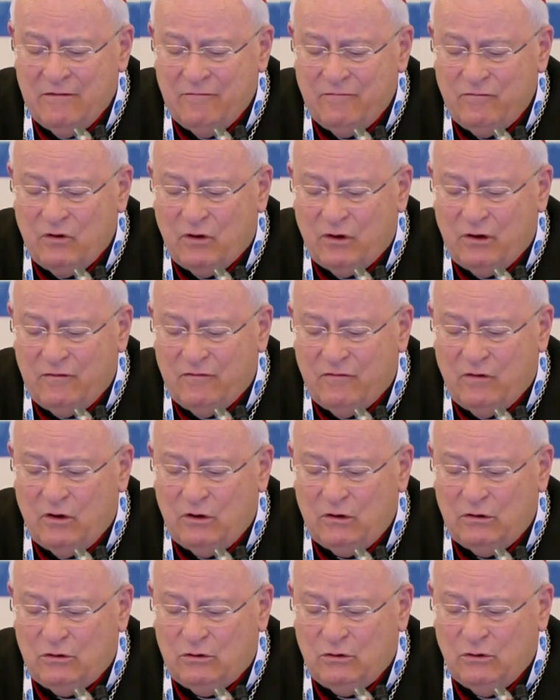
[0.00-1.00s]
vi ho
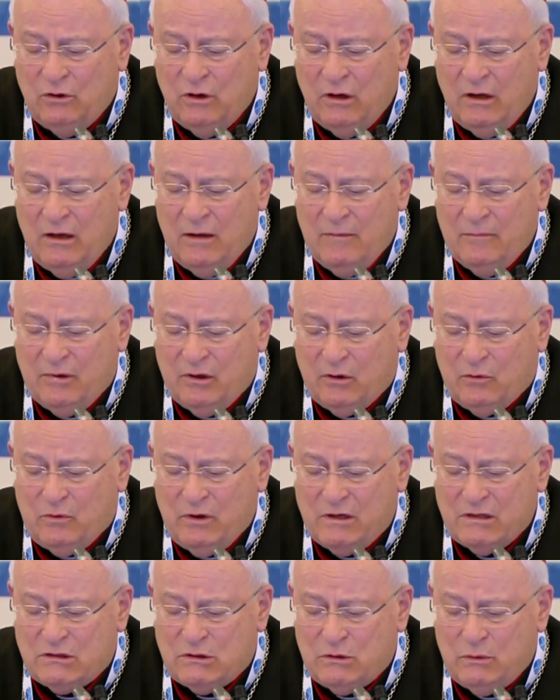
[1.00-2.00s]
rivolto per
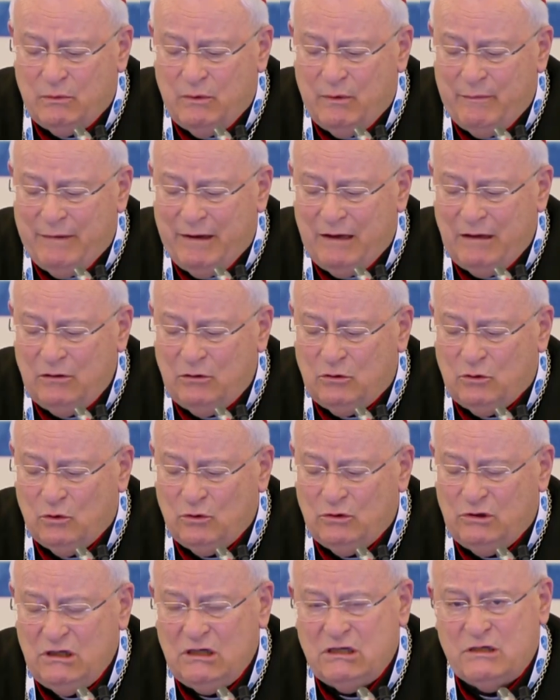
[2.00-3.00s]
questo momento
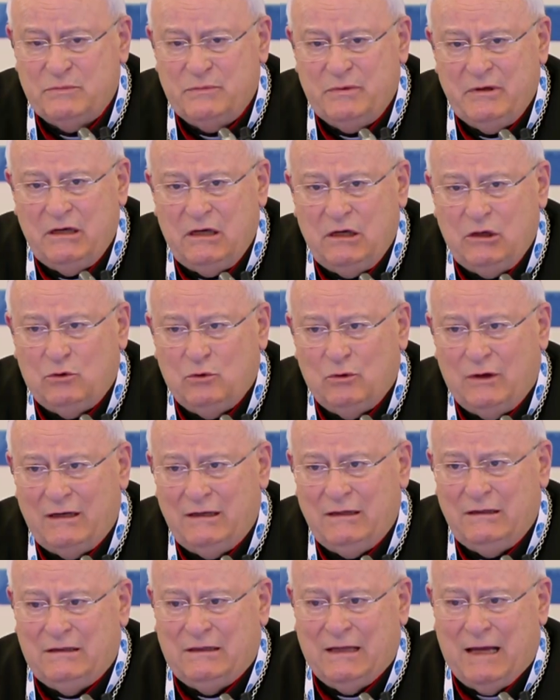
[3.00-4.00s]
di
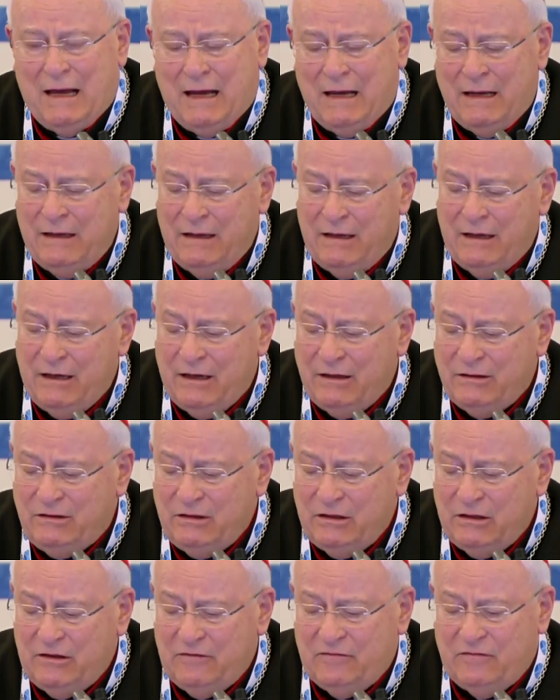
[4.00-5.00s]
spiritualità e
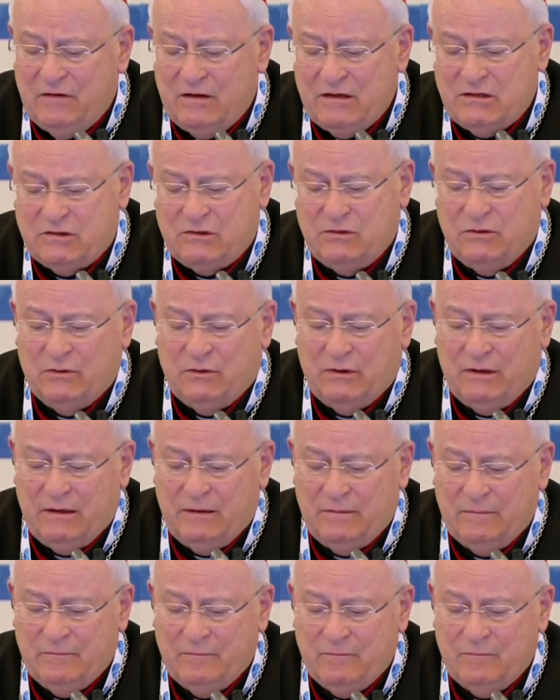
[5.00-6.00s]
di riflessione.